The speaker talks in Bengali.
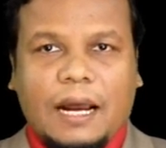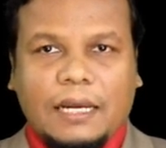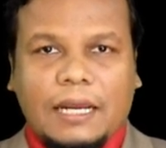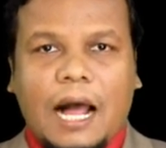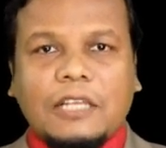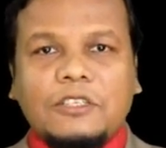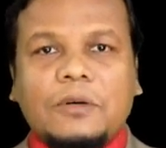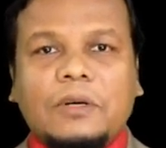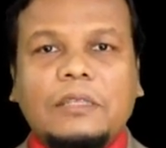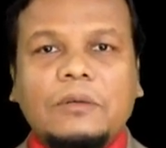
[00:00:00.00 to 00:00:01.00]
আর
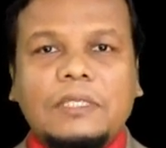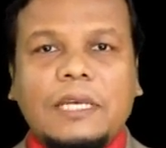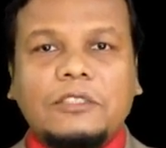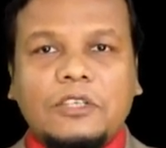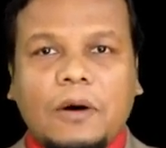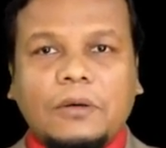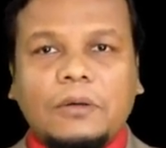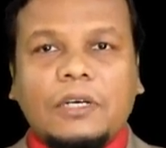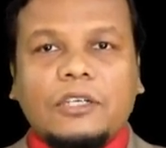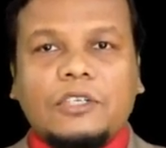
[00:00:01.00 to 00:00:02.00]
আজও হিন্দুস্তান সহ
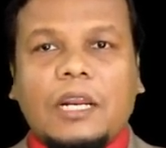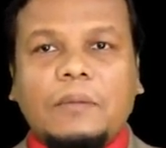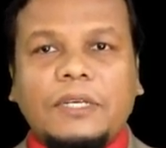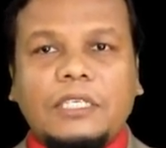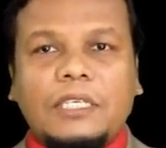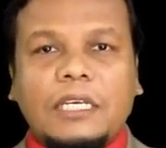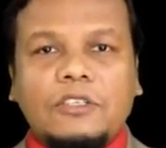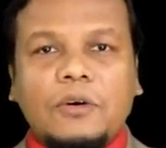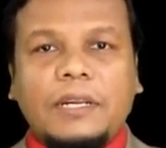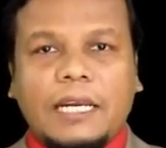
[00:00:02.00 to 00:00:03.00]
সারা বিশ্বে
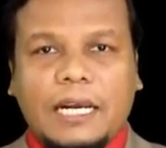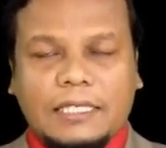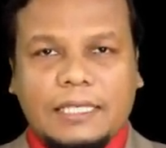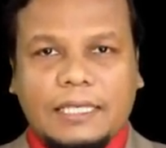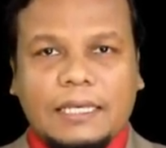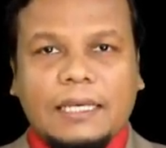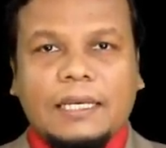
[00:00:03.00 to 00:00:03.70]
ছড়িয়ে আছে